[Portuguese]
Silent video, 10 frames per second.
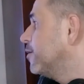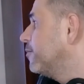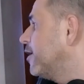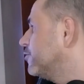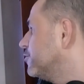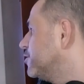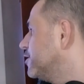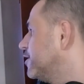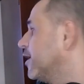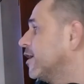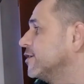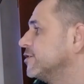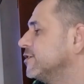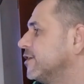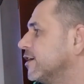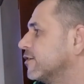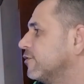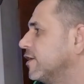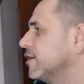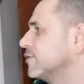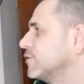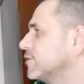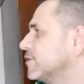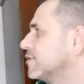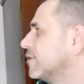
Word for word: Mais um GTA, GTA 4.